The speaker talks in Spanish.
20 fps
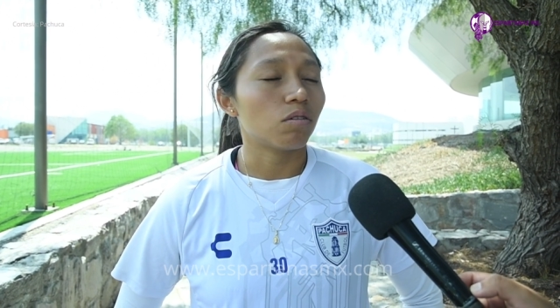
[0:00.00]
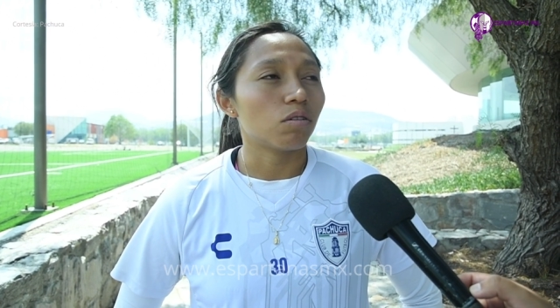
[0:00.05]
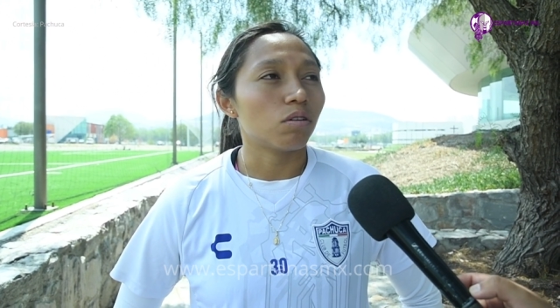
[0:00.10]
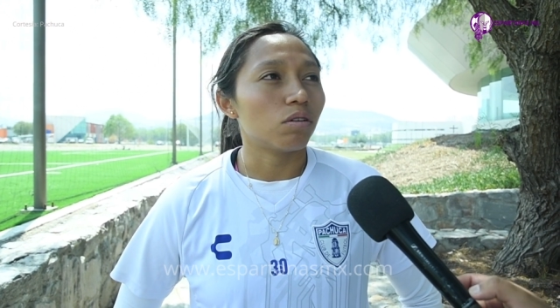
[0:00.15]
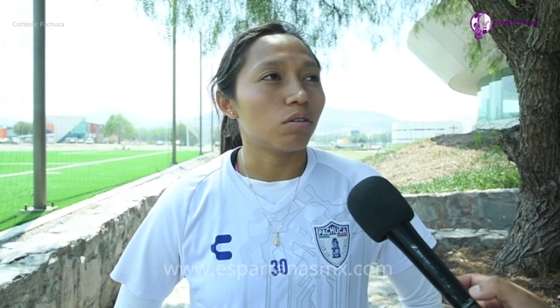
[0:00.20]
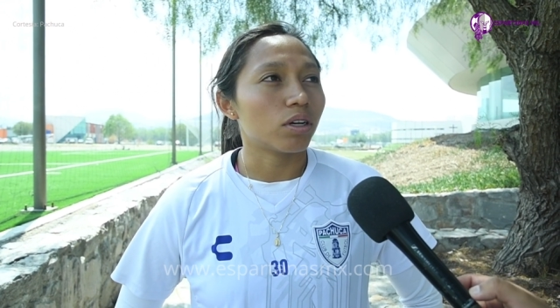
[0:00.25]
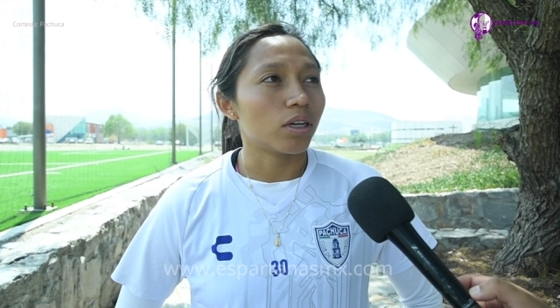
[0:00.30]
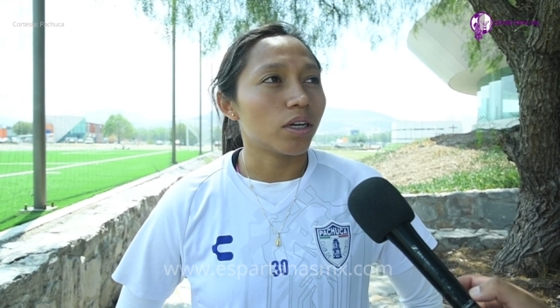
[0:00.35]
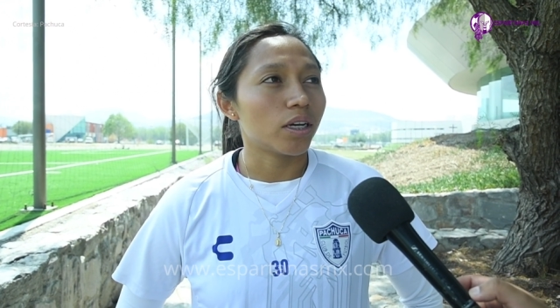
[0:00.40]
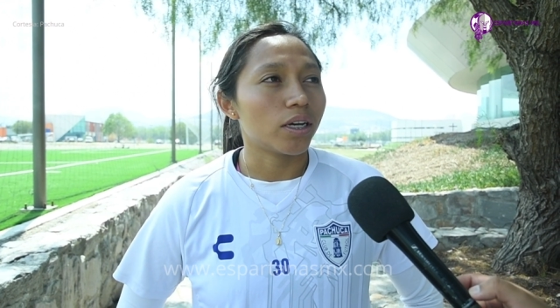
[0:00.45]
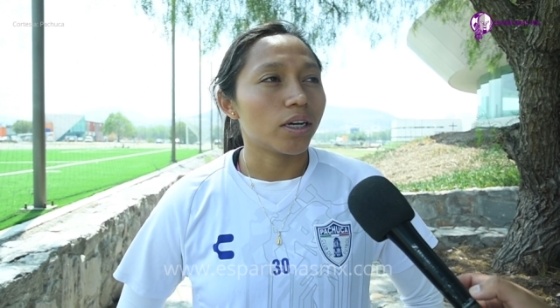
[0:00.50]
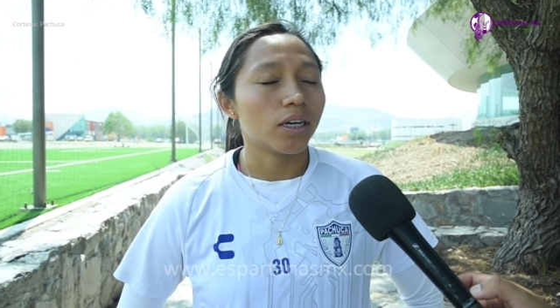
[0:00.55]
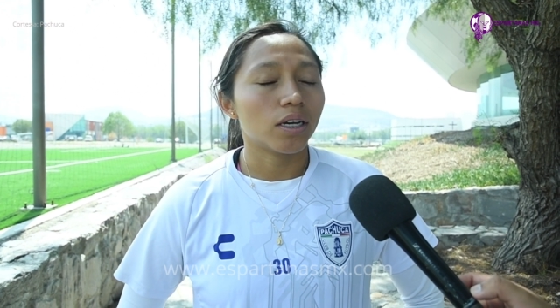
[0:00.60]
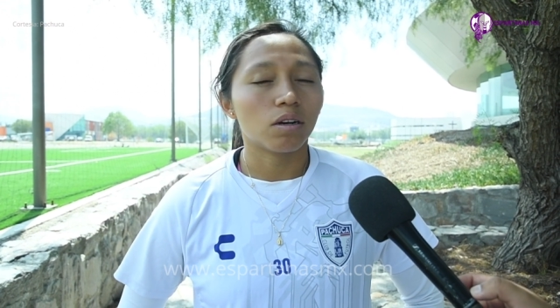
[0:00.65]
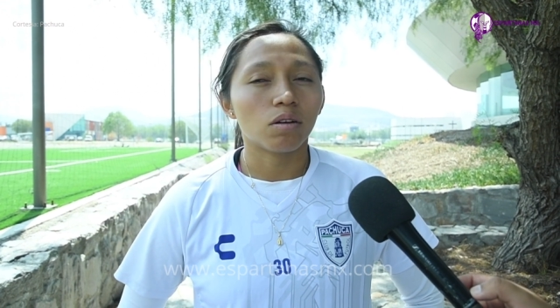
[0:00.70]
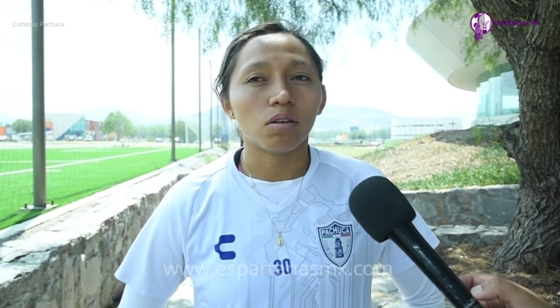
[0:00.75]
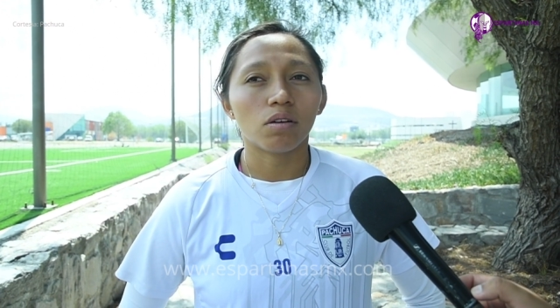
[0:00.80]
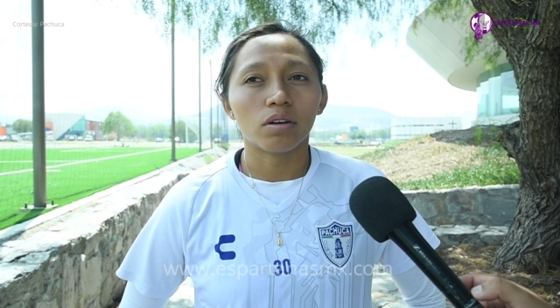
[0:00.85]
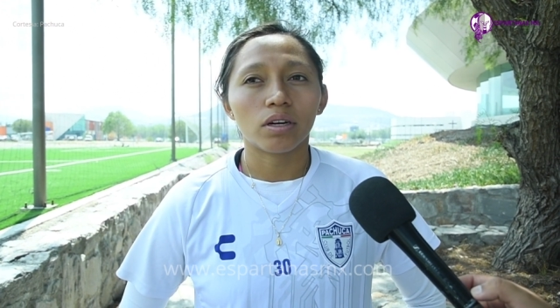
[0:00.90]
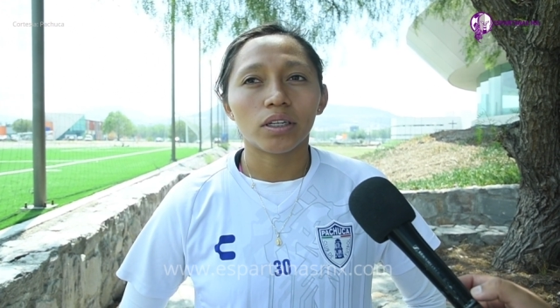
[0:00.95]
con lo que,
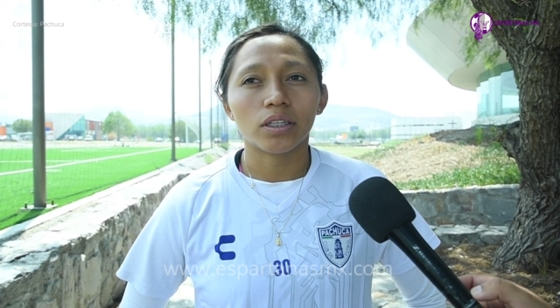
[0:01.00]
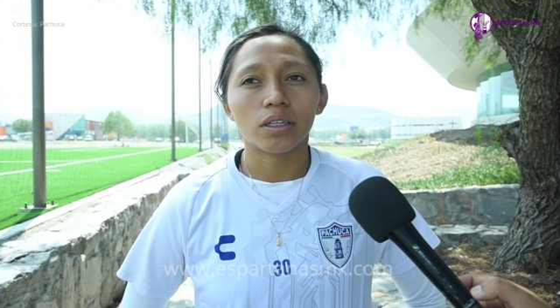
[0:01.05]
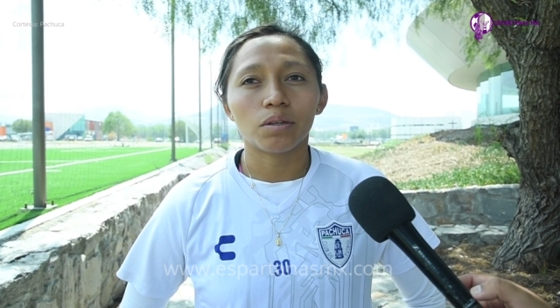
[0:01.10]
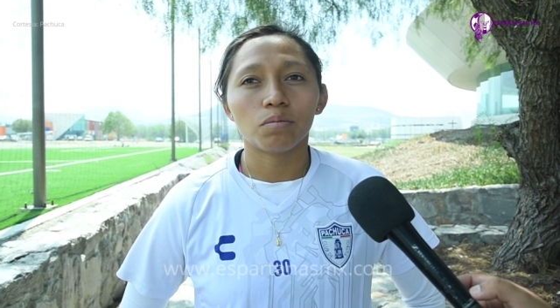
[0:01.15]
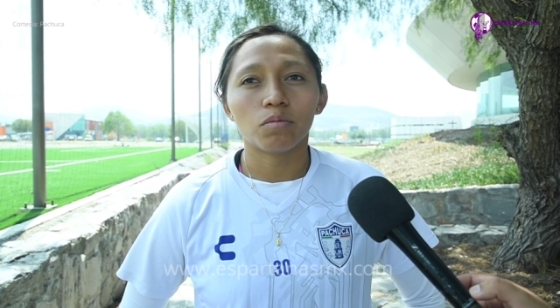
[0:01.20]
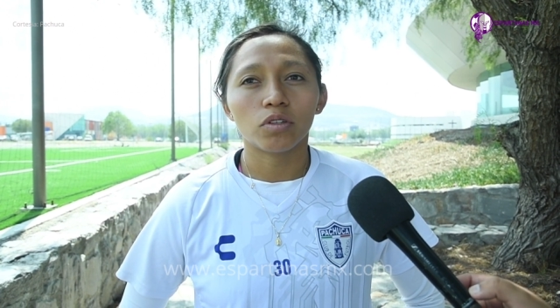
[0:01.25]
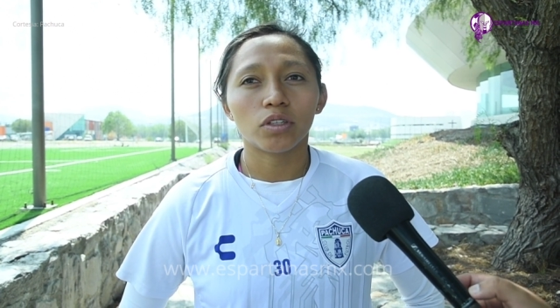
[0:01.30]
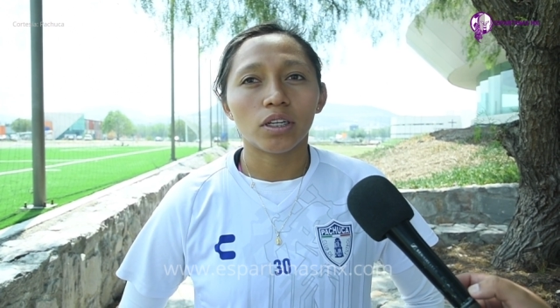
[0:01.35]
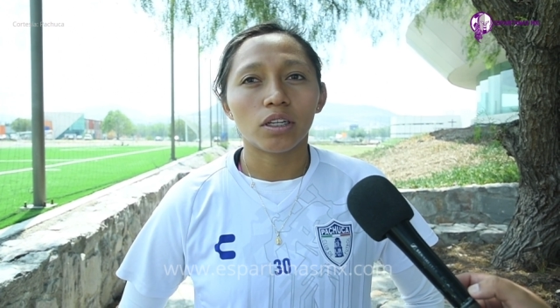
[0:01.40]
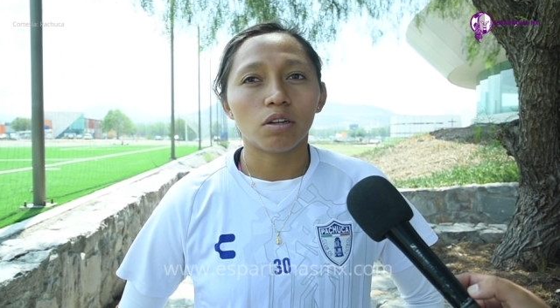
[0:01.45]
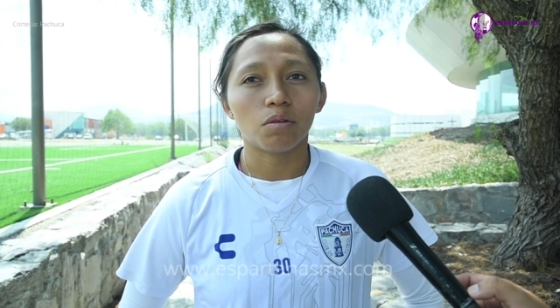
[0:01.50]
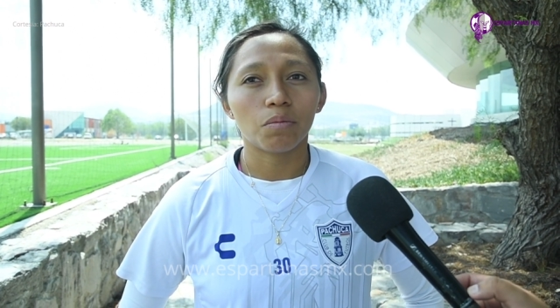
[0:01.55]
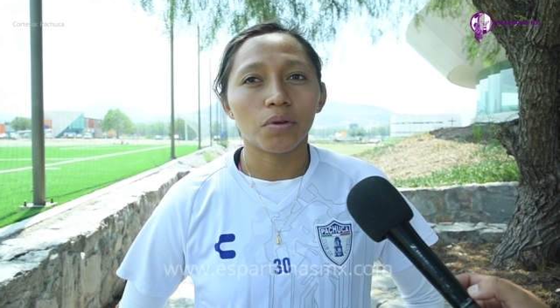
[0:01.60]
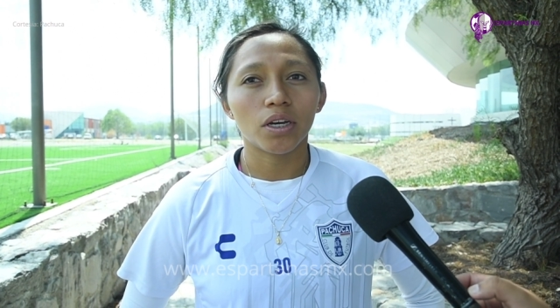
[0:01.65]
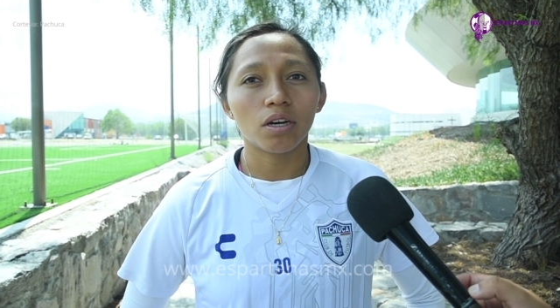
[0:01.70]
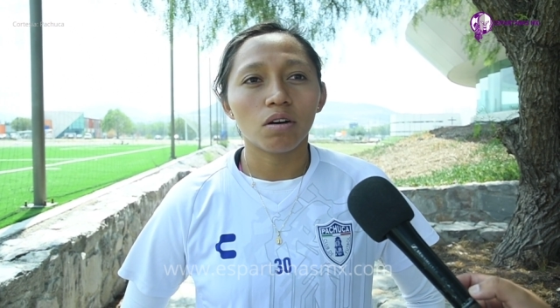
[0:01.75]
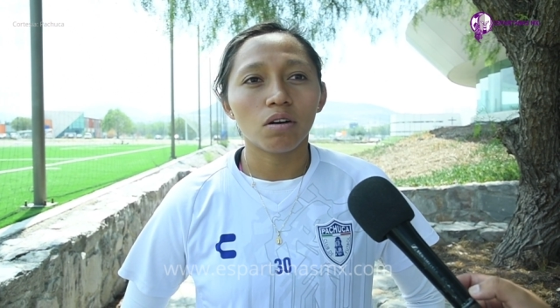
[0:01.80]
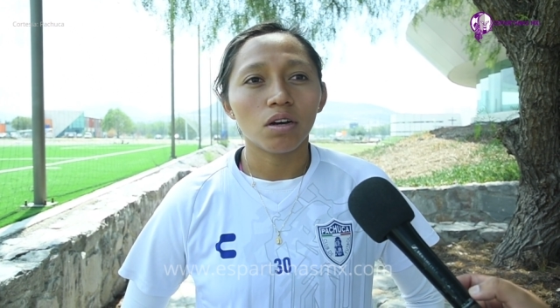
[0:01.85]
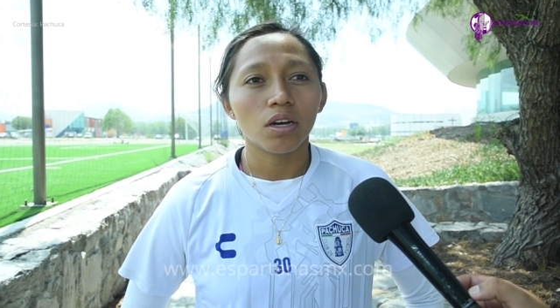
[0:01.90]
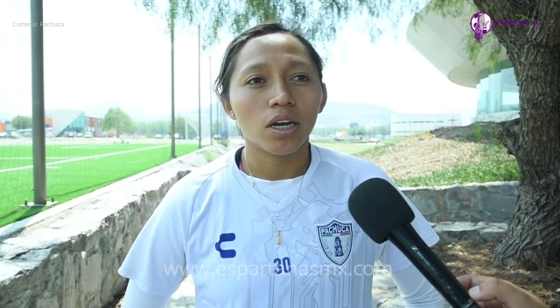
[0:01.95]
con lo que hicimos el
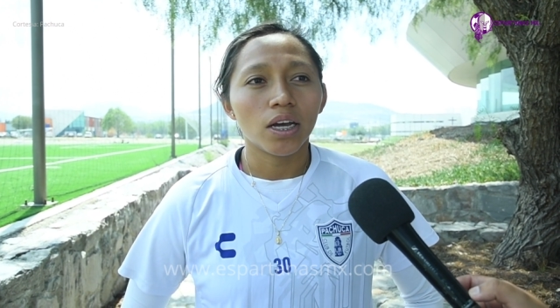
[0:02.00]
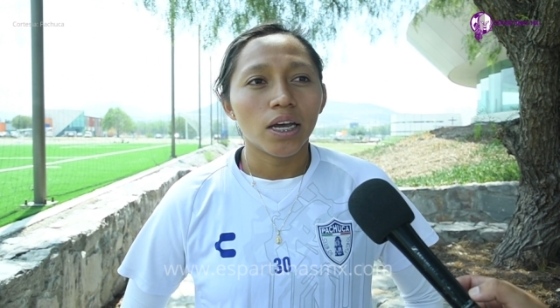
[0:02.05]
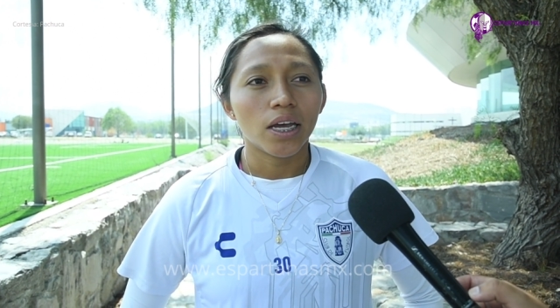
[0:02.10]
domingo